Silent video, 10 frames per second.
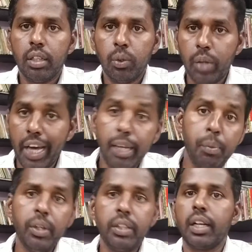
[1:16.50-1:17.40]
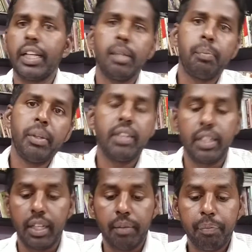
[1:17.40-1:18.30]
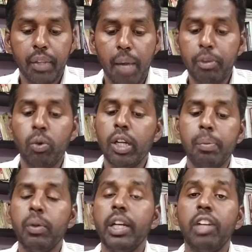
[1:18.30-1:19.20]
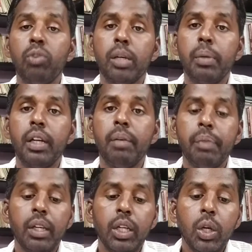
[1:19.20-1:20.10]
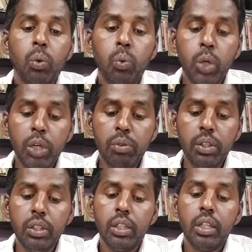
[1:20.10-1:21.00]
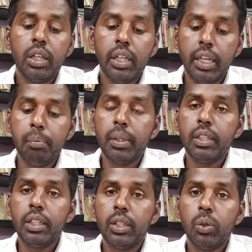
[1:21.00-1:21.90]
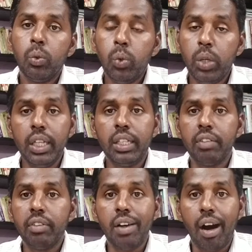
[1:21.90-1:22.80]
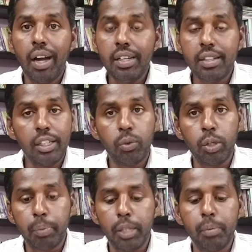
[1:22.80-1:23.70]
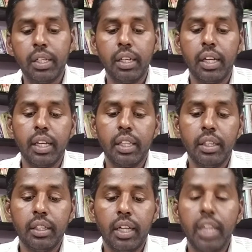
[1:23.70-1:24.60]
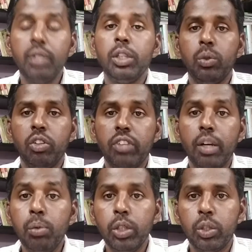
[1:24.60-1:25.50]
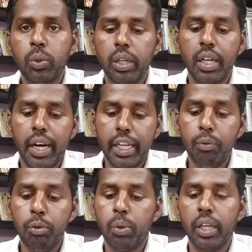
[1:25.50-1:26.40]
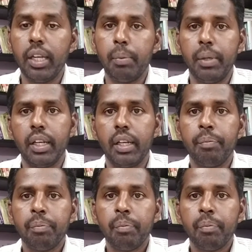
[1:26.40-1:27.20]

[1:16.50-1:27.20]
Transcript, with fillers: ஒரு அறிமுகத்துக்காக அதை பேசியிருக்கிறார் அப்போ சொல்கிறப்ப அவர் என்ன சொல்கிறார் அப்படின்னா உணவு என்பது உடலுக்கு வெறும் ஆற்றல் கொடுப்பது மட்டும் கிடையாது அது வந்து ஒரு சமூகத்துடைய அறிவு முறை அப்படிங்கிறார்